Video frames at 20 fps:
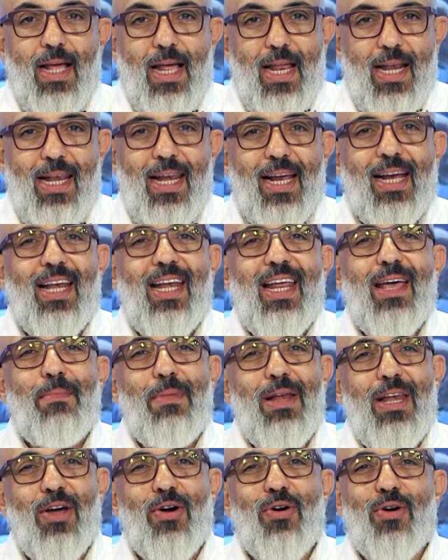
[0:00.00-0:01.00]
الكلام
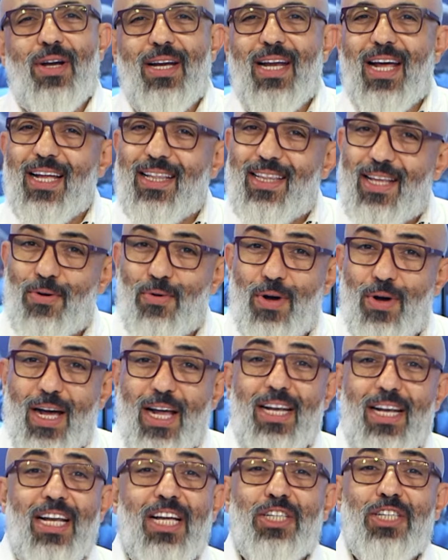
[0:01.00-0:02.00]
اللي قلناه
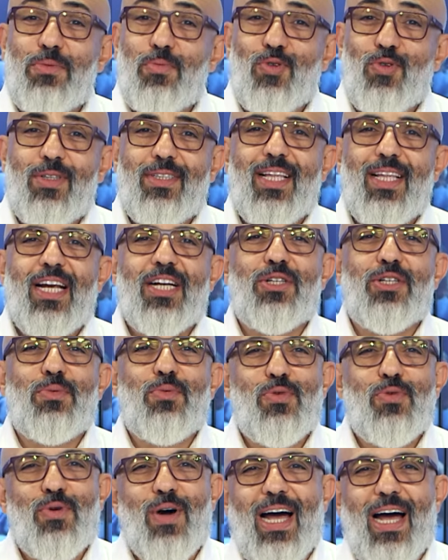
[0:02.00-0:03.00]
توا نجموا
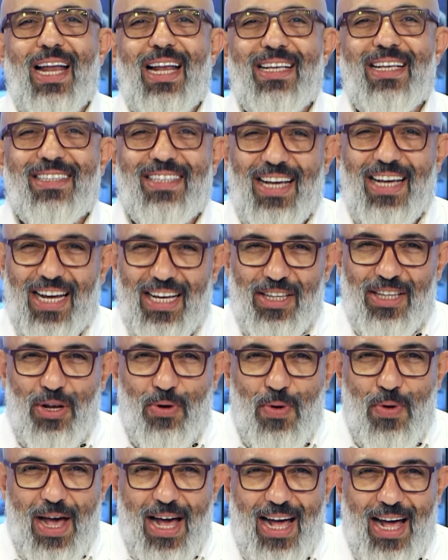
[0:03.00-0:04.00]
نترجموه على الصعيد
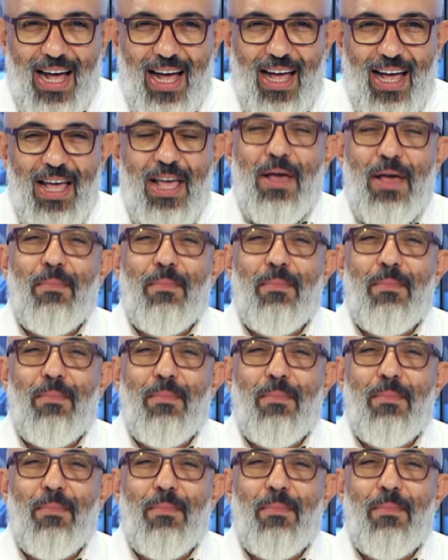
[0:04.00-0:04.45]
الواقع